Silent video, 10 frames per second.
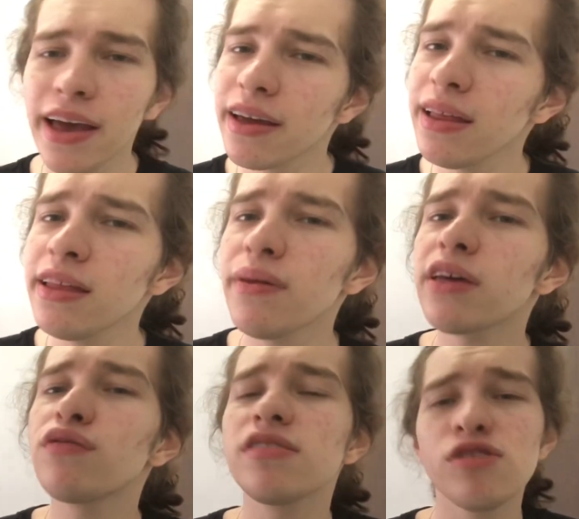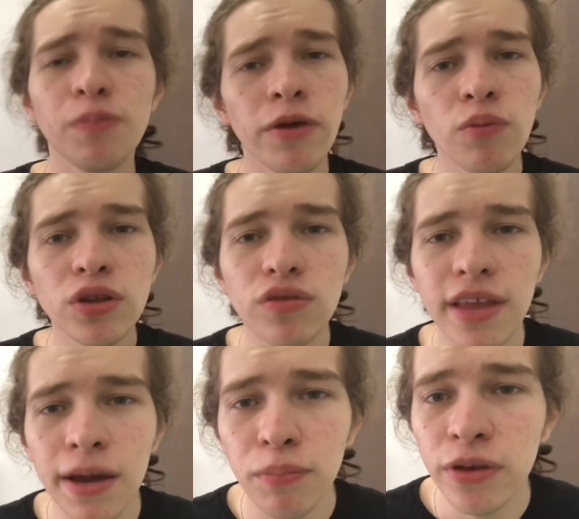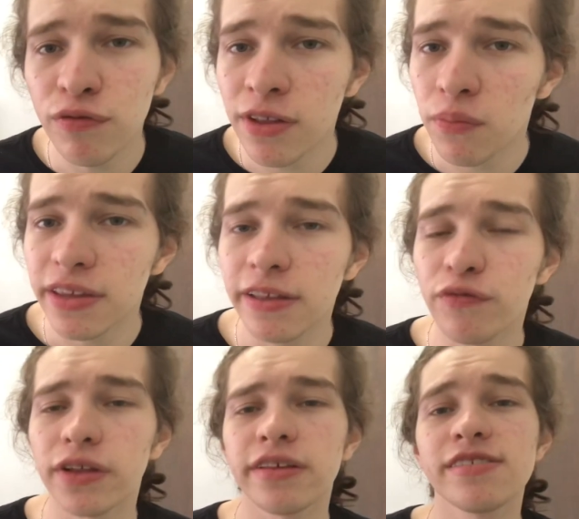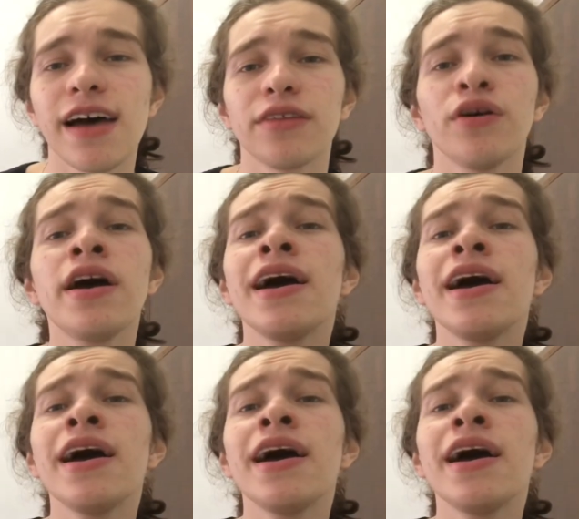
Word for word: É aquele anime que você esperou muito tempo e finalmente ele foi lançado.